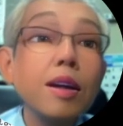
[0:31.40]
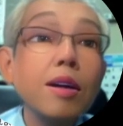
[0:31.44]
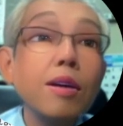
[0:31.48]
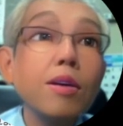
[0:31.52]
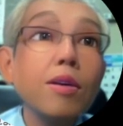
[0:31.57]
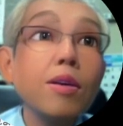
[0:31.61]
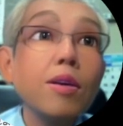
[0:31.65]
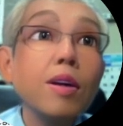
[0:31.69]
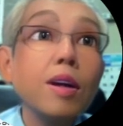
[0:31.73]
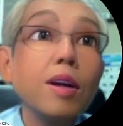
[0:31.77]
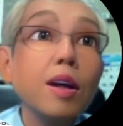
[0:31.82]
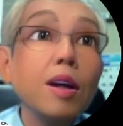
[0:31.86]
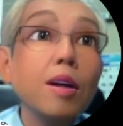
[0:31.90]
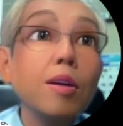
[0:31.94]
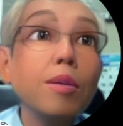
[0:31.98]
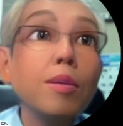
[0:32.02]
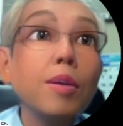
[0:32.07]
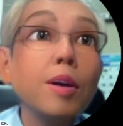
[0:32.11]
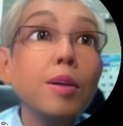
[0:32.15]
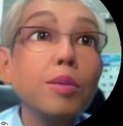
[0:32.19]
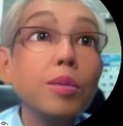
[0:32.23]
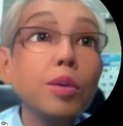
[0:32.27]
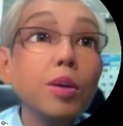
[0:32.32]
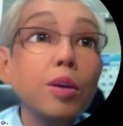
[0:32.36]
えー、これが
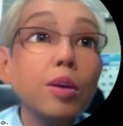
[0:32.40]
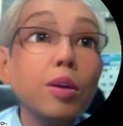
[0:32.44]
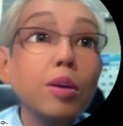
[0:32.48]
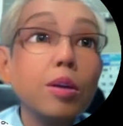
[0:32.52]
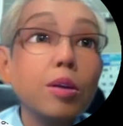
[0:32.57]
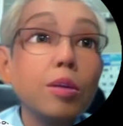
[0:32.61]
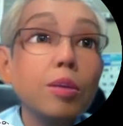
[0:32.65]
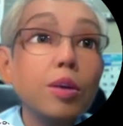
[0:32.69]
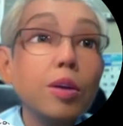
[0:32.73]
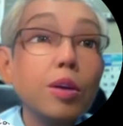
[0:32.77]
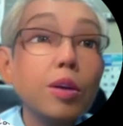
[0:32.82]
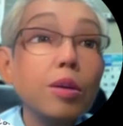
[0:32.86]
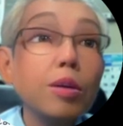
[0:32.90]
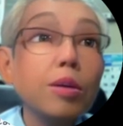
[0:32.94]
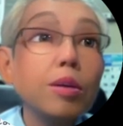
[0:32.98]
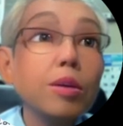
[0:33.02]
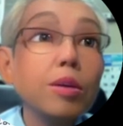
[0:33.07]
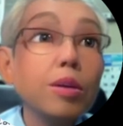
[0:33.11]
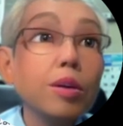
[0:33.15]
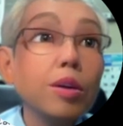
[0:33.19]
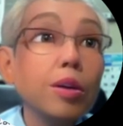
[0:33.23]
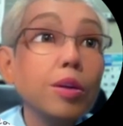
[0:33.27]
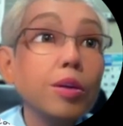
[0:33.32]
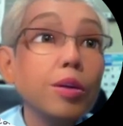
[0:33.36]
まあ
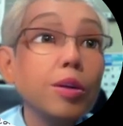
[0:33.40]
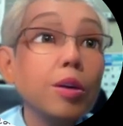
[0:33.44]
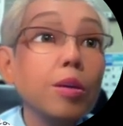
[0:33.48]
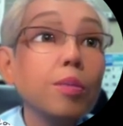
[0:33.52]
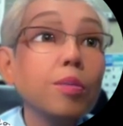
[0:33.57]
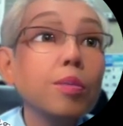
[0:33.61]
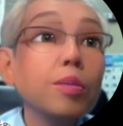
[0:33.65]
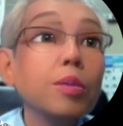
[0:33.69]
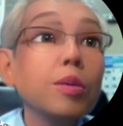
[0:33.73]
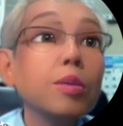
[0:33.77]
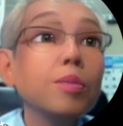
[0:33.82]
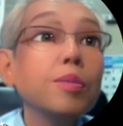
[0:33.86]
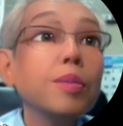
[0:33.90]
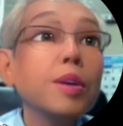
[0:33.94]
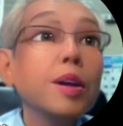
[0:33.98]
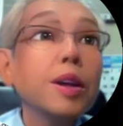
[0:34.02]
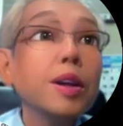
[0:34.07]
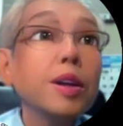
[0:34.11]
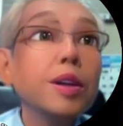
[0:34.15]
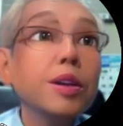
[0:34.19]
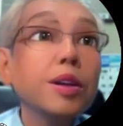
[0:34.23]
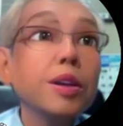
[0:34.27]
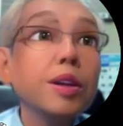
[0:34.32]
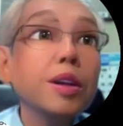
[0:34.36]
ブロックブロックの
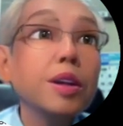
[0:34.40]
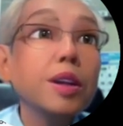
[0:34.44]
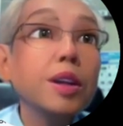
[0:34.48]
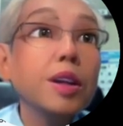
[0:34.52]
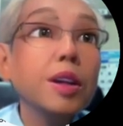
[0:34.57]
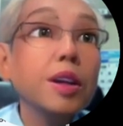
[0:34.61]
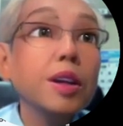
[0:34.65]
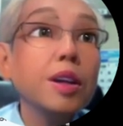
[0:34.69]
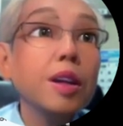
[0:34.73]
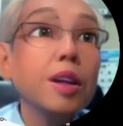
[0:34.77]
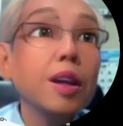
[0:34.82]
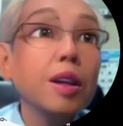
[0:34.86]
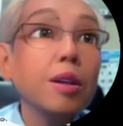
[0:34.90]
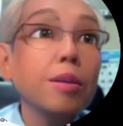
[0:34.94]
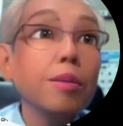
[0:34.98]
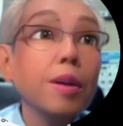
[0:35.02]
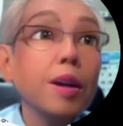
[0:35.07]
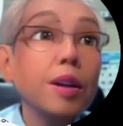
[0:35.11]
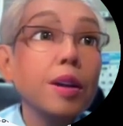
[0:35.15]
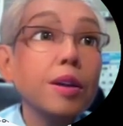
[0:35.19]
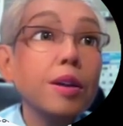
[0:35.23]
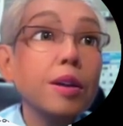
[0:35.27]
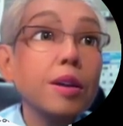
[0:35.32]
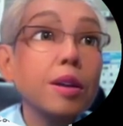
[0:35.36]
トップページになり
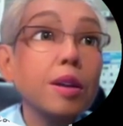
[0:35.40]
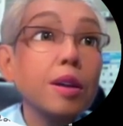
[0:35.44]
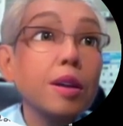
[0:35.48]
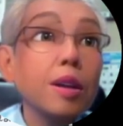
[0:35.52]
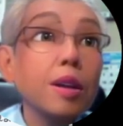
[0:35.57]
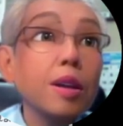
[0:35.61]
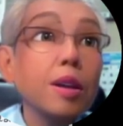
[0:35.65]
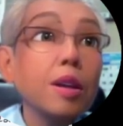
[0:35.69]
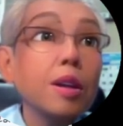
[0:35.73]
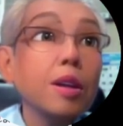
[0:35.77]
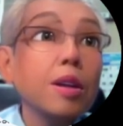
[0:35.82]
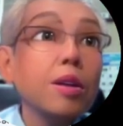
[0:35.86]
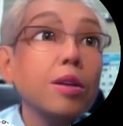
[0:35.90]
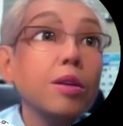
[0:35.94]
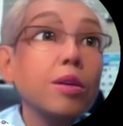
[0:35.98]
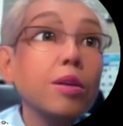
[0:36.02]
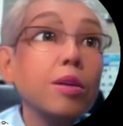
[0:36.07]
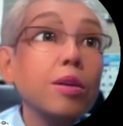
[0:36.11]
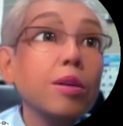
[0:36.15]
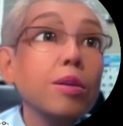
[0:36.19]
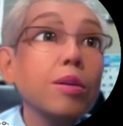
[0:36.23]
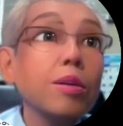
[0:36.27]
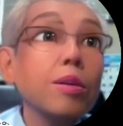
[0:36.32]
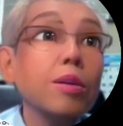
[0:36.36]
ます。
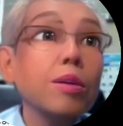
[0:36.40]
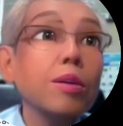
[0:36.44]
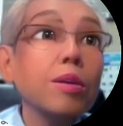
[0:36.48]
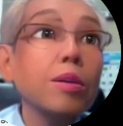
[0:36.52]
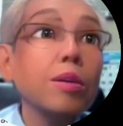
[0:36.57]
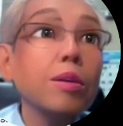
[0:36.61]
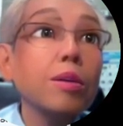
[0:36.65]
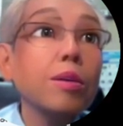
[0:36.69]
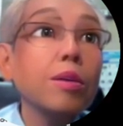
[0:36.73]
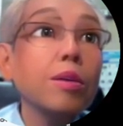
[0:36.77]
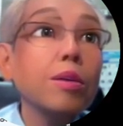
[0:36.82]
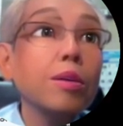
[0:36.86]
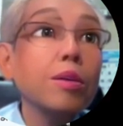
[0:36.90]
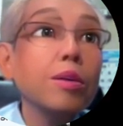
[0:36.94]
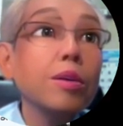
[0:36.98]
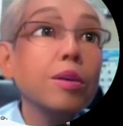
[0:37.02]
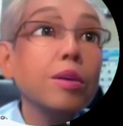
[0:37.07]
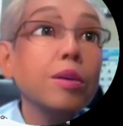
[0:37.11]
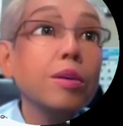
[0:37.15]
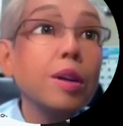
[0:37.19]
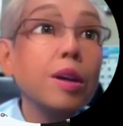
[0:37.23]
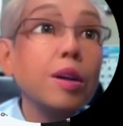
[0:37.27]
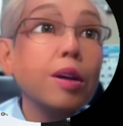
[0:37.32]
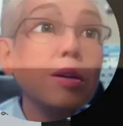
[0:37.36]
と
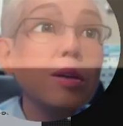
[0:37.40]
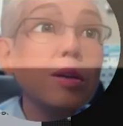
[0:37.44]
ユーアー